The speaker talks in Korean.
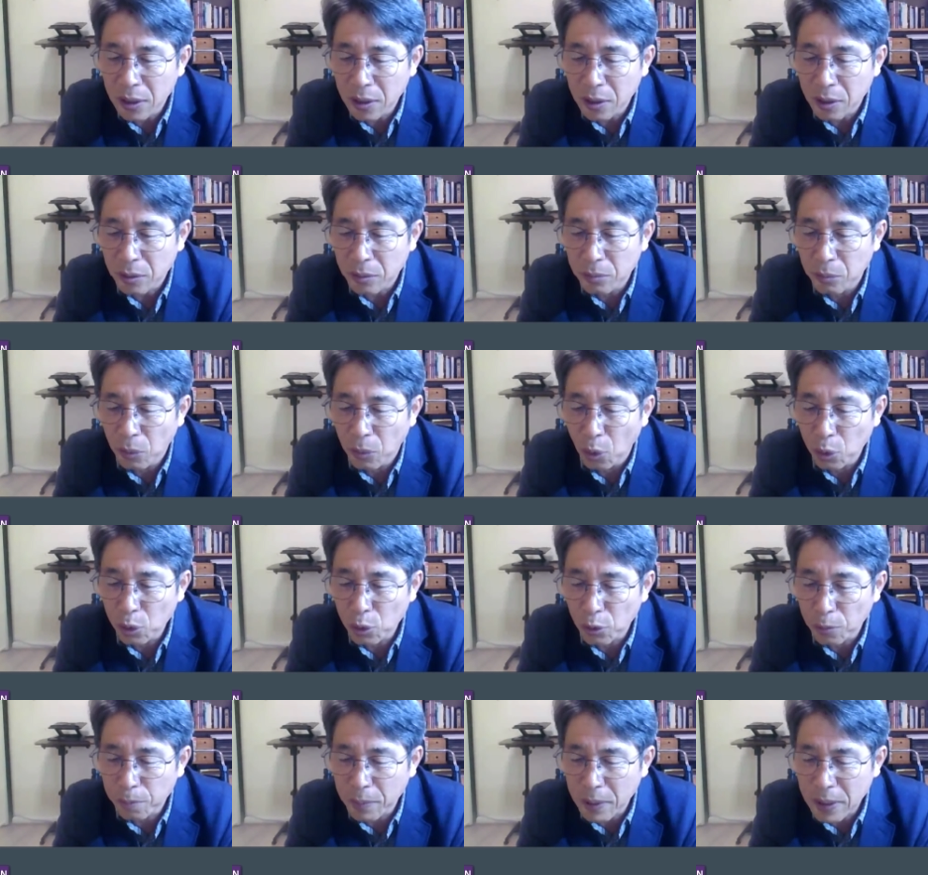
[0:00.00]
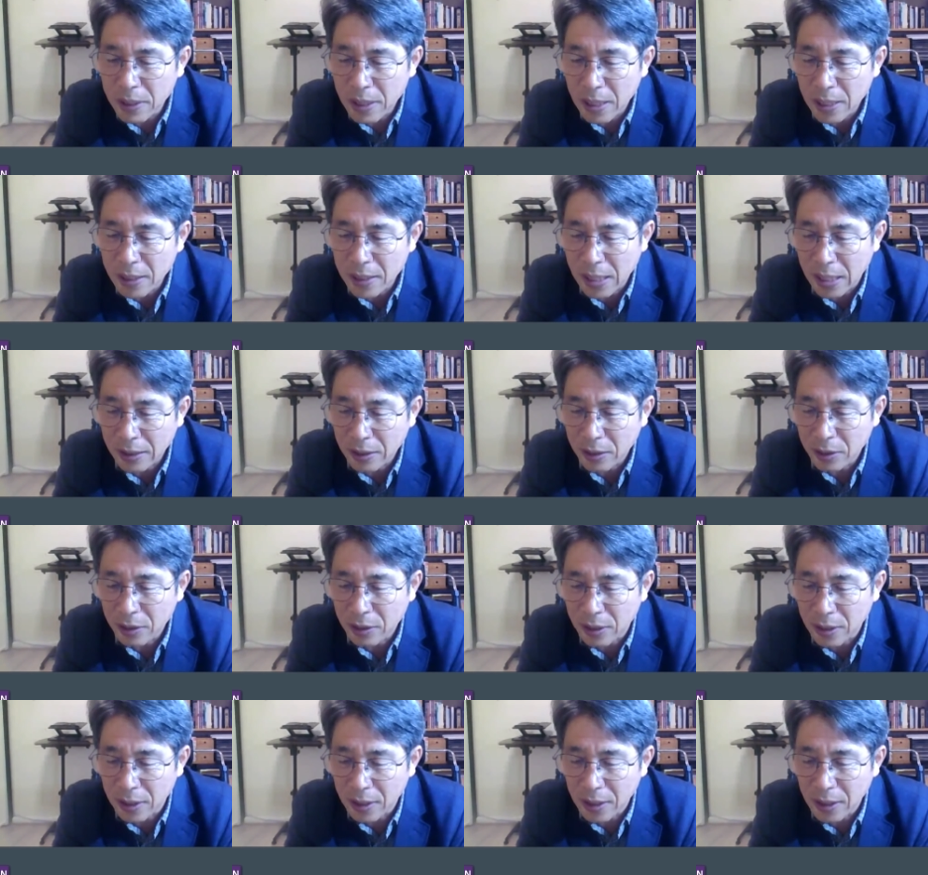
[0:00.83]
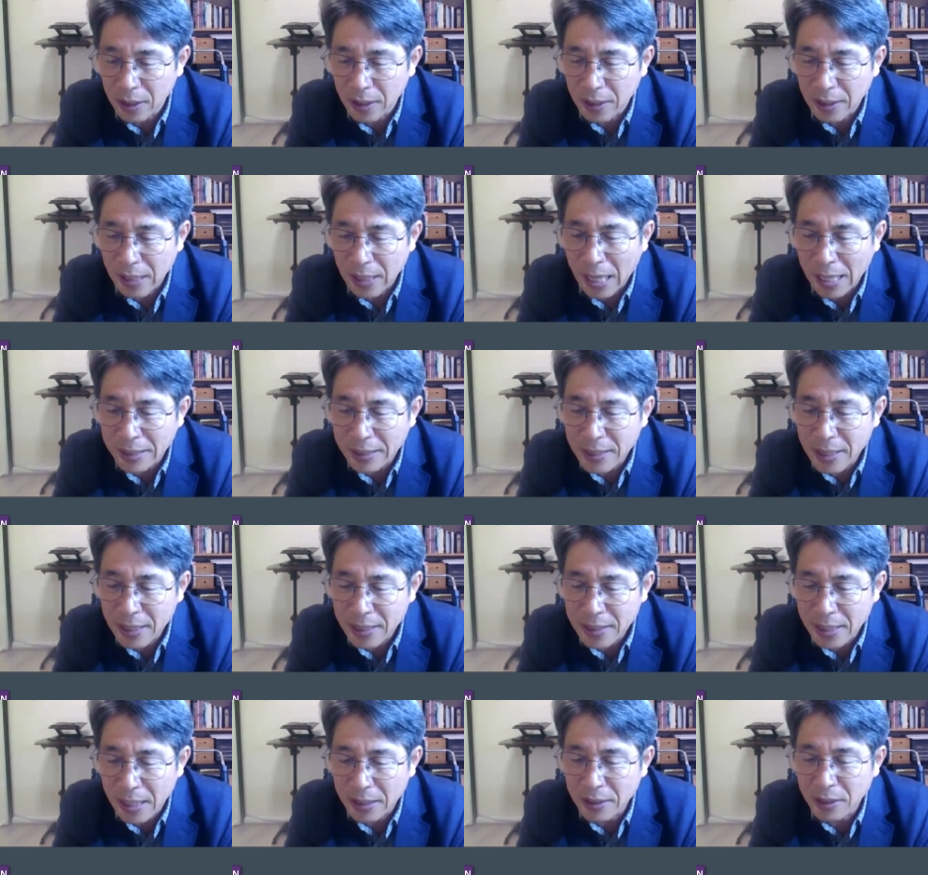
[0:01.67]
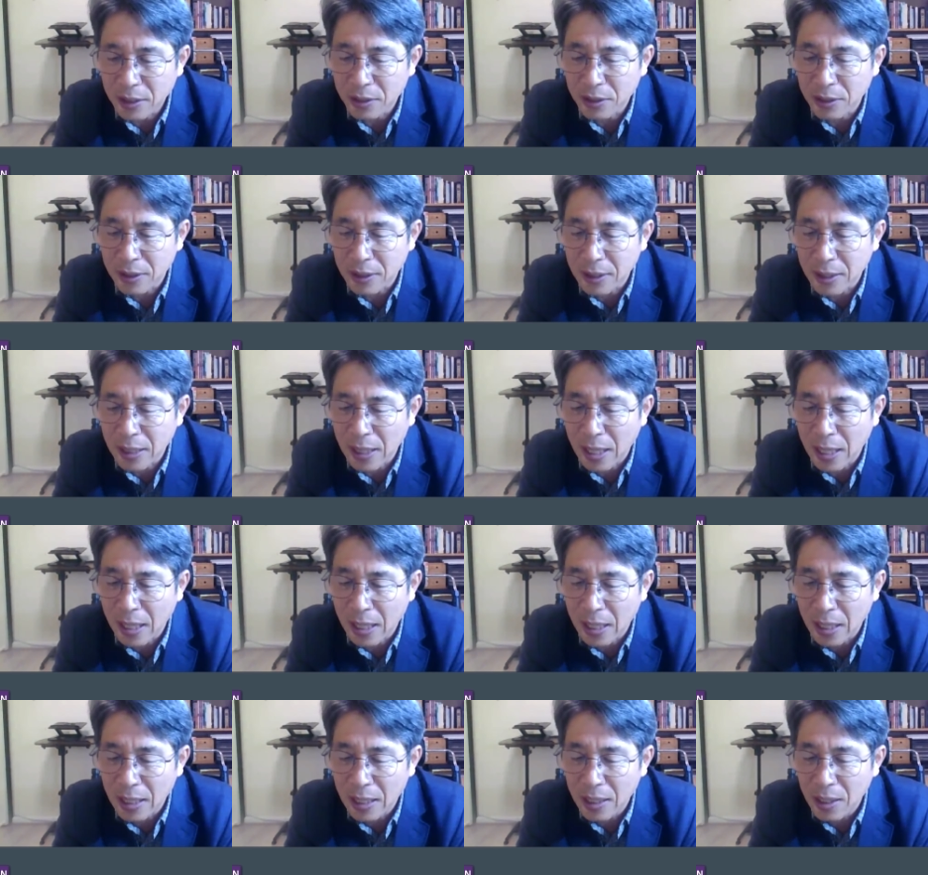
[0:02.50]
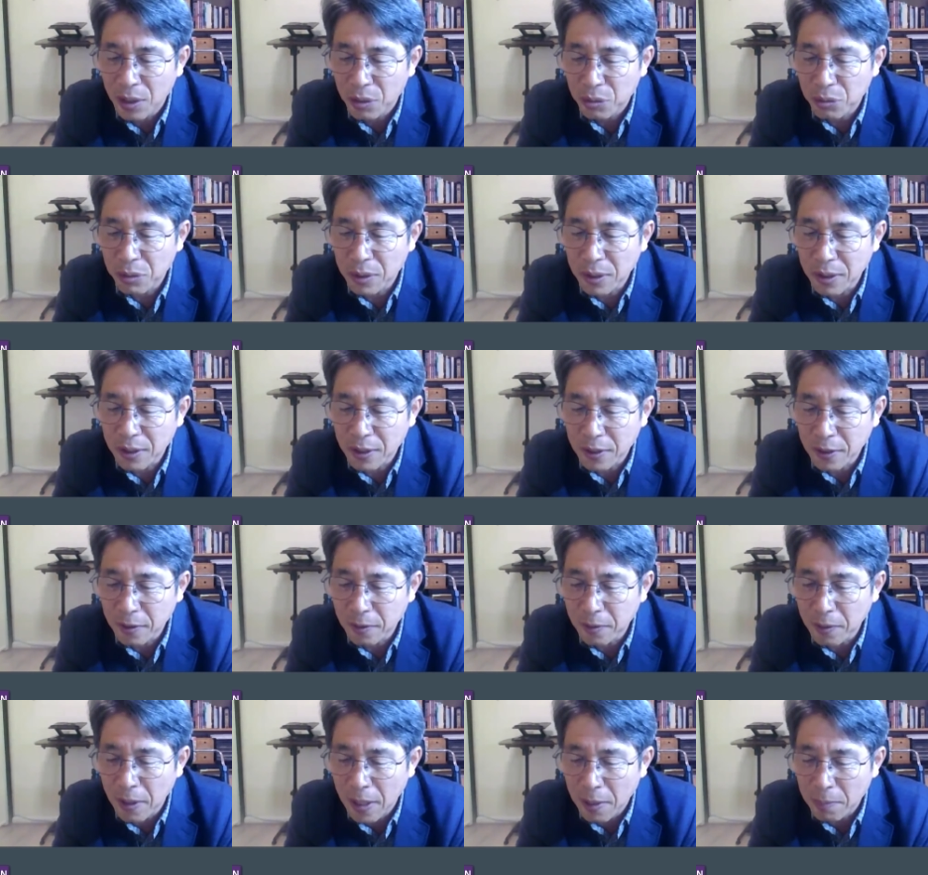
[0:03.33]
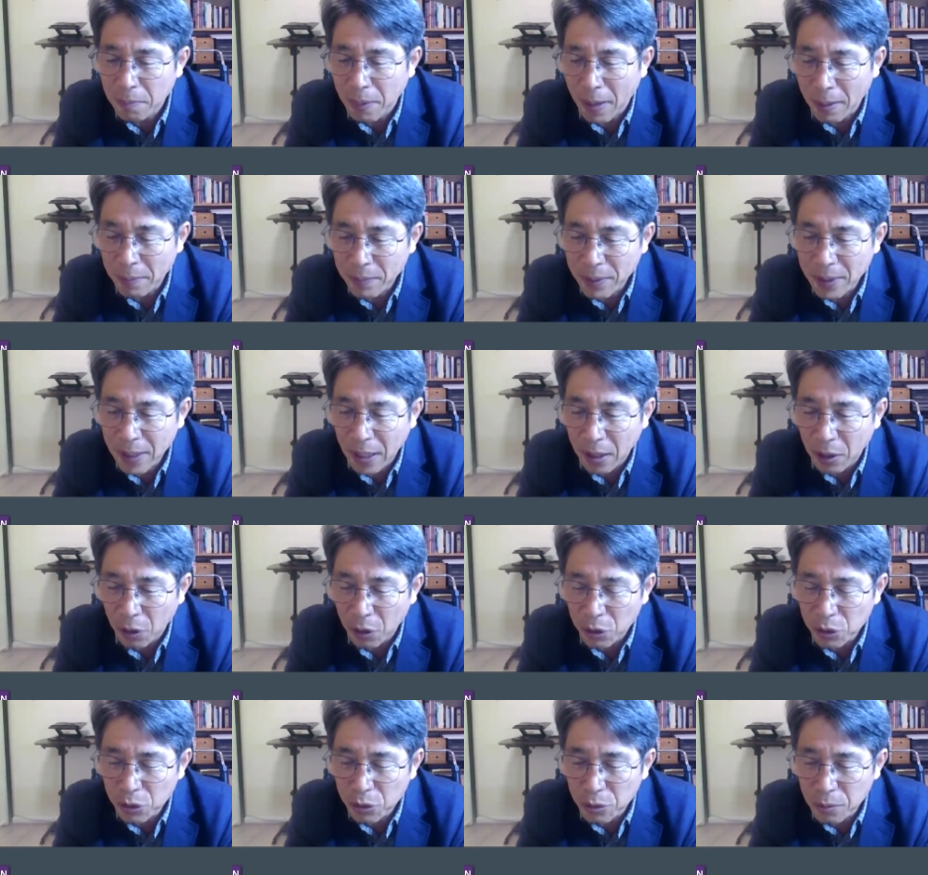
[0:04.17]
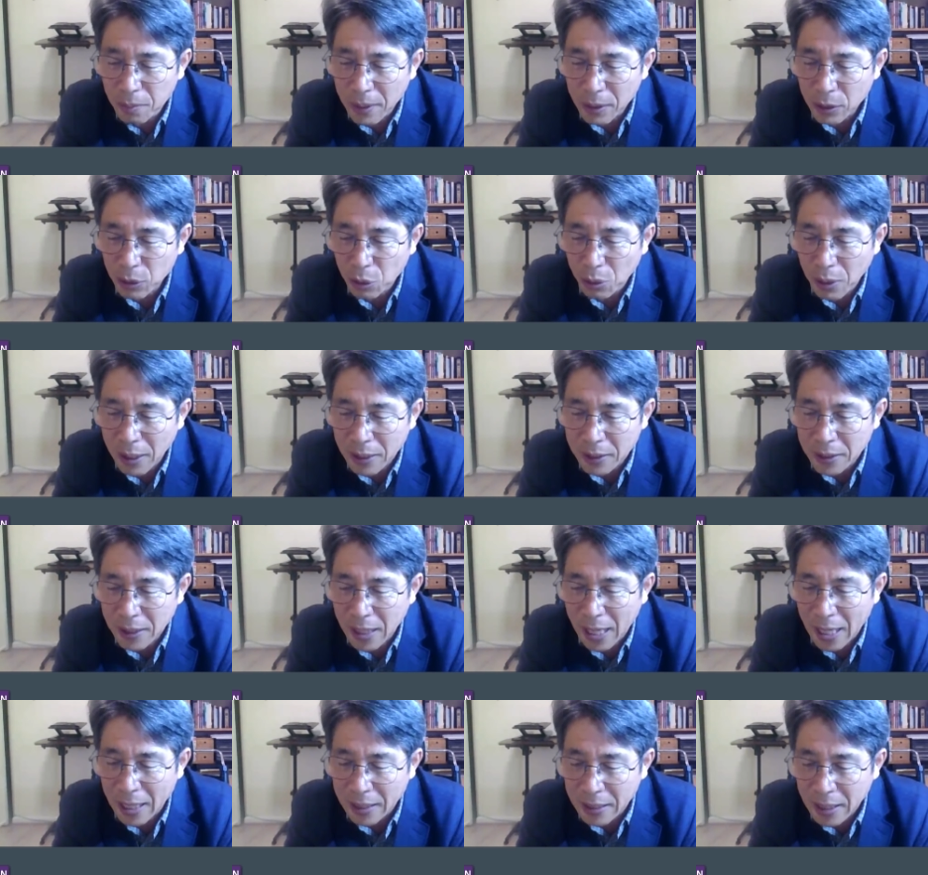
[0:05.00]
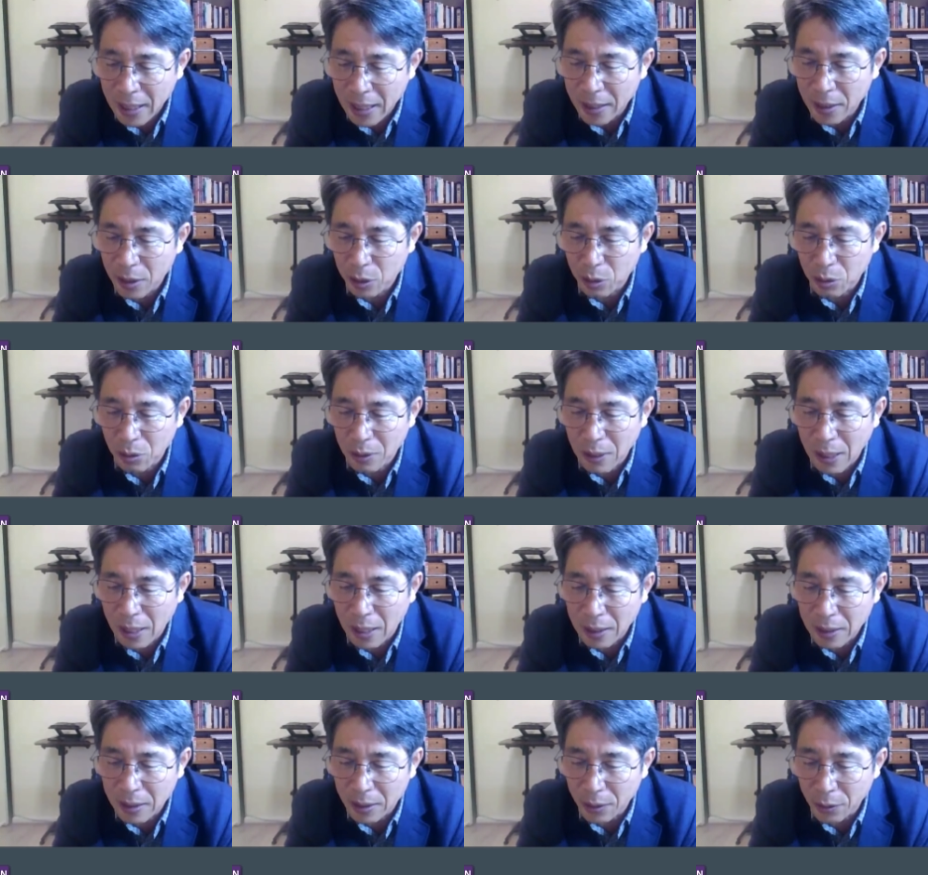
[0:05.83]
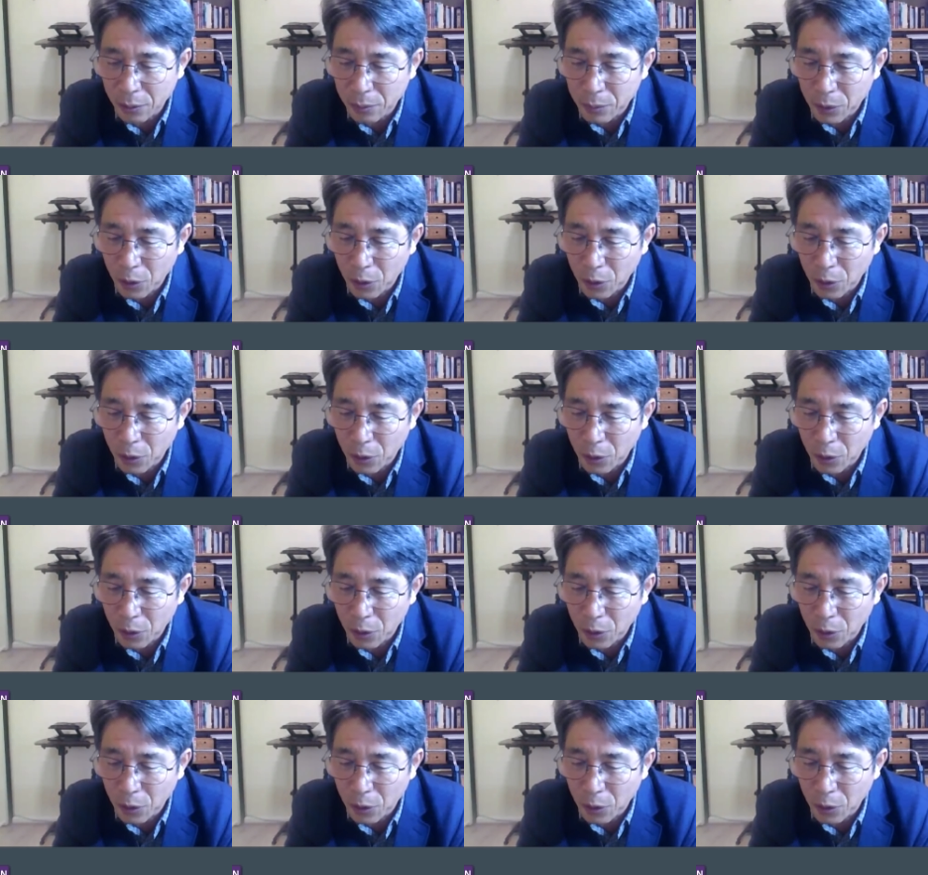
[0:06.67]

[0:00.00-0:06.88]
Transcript: 너희는 모두 빛의 자녀들이니 낮의 자녀들이라 우리는 밤이나 어두움에 속하지 아니하였노라.